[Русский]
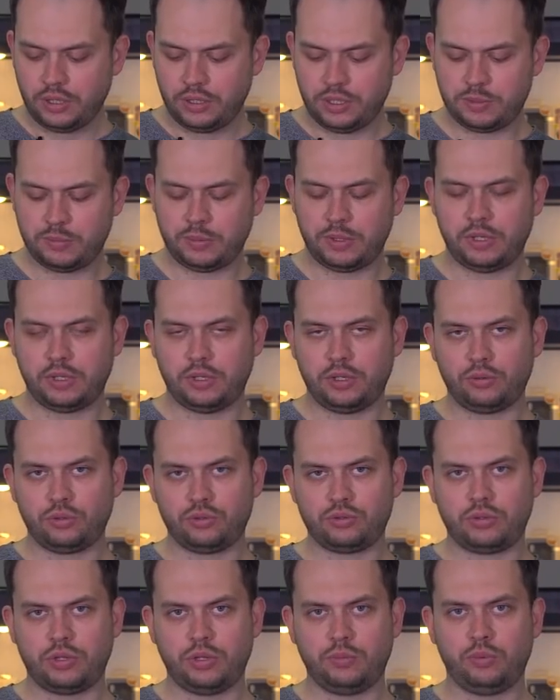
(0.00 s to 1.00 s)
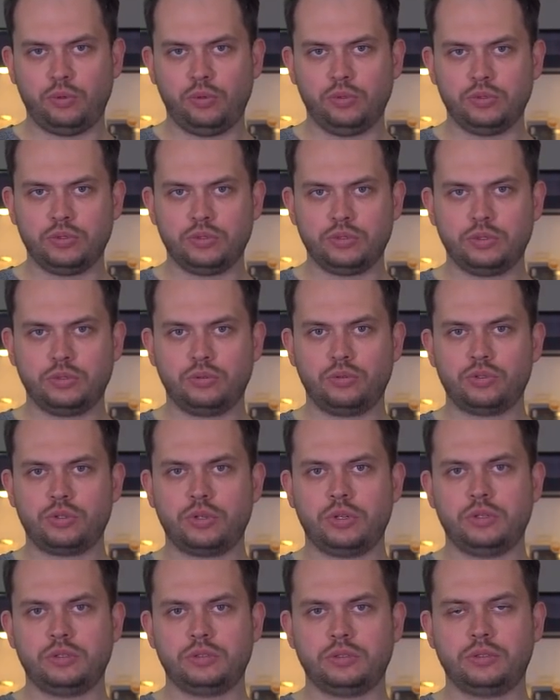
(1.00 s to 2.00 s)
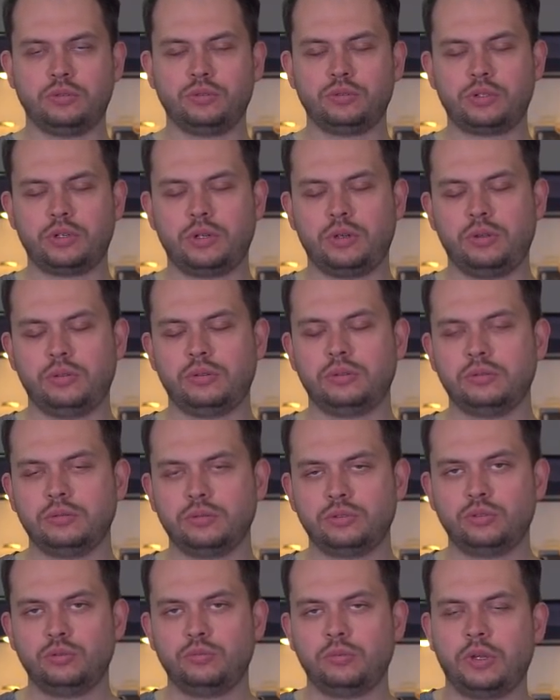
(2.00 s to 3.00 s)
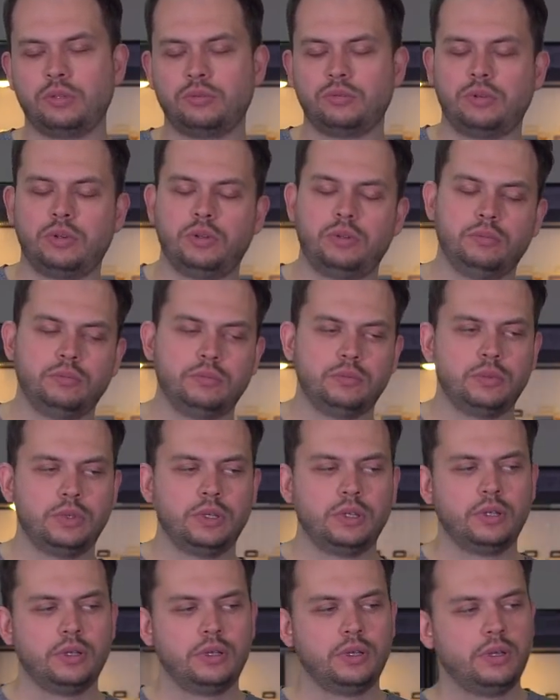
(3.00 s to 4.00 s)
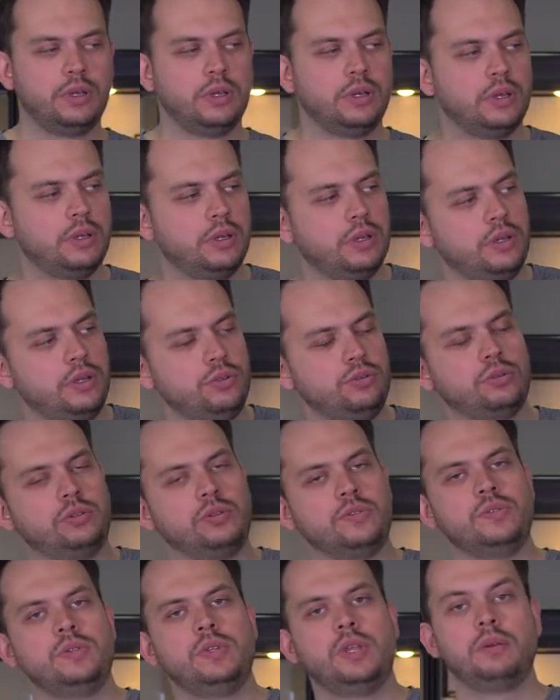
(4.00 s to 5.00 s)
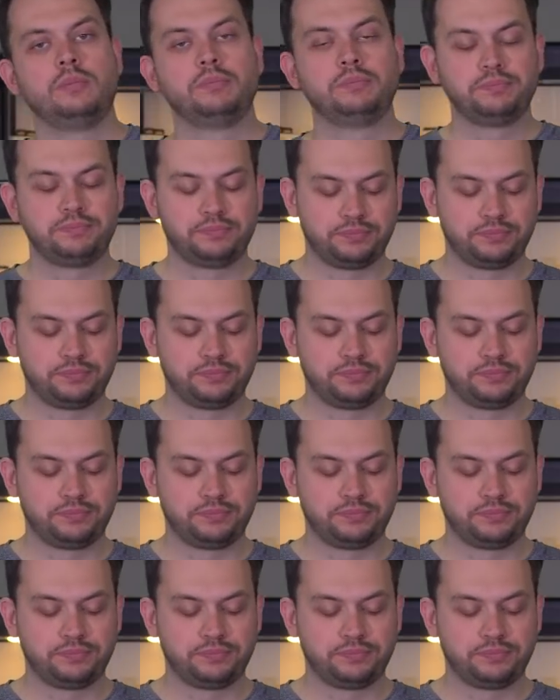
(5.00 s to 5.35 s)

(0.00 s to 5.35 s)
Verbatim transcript: несмотря на то, что они полностью заглушают, заглушают шум, который идет извне.